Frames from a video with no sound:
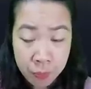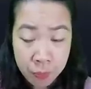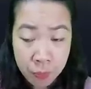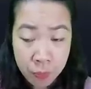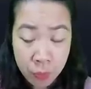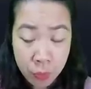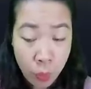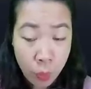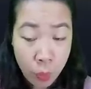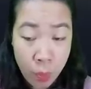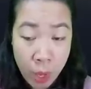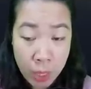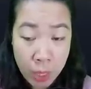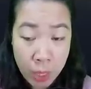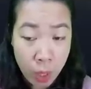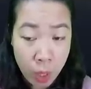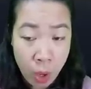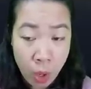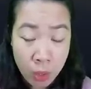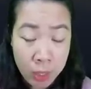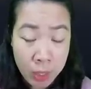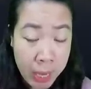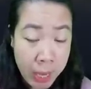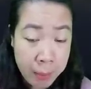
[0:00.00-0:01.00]
Tôn Noãn
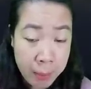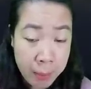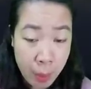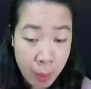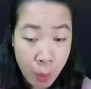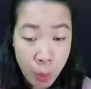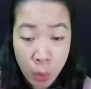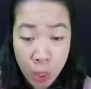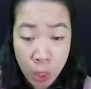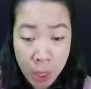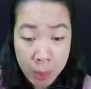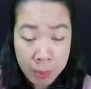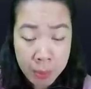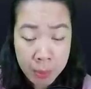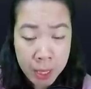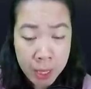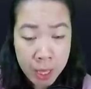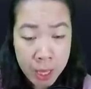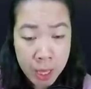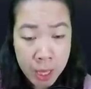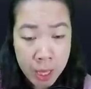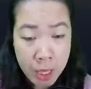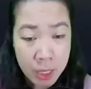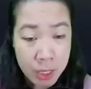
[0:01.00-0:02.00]
khó khăn mà hô hấp,
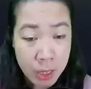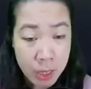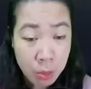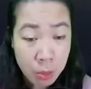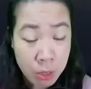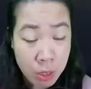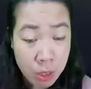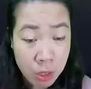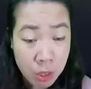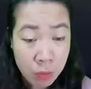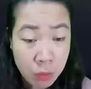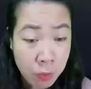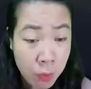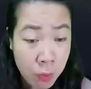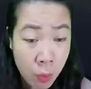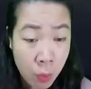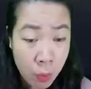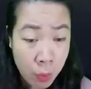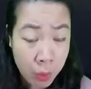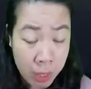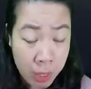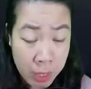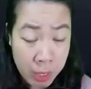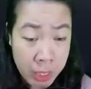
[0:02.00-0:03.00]
chống cự
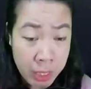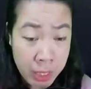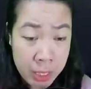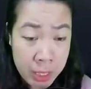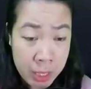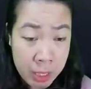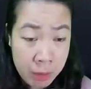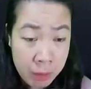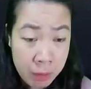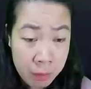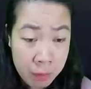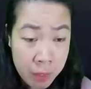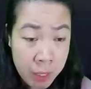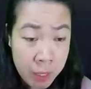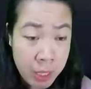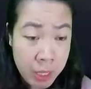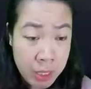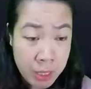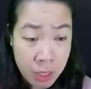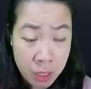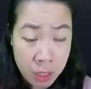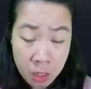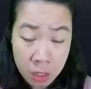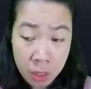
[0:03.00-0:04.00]
vô ích vì
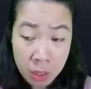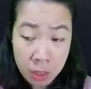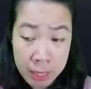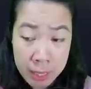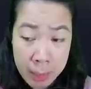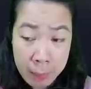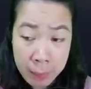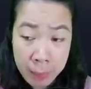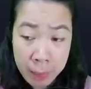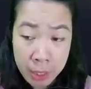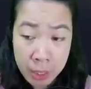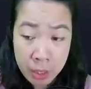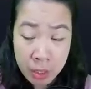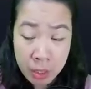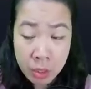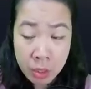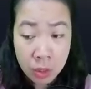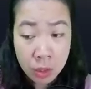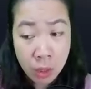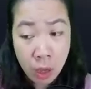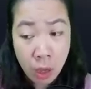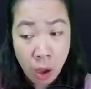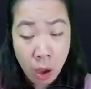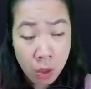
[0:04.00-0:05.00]
sức lực nam nữ
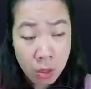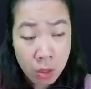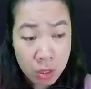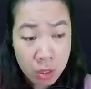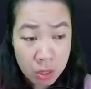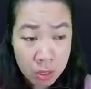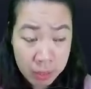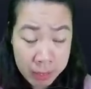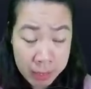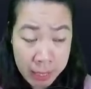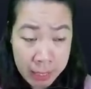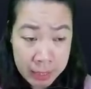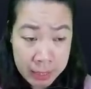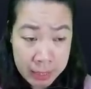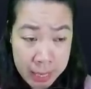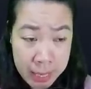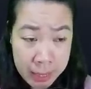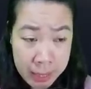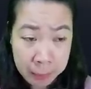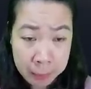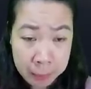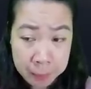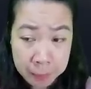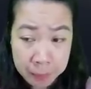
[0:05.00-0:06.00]
có sự cạnh
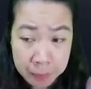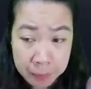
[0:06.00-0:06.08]
tranh.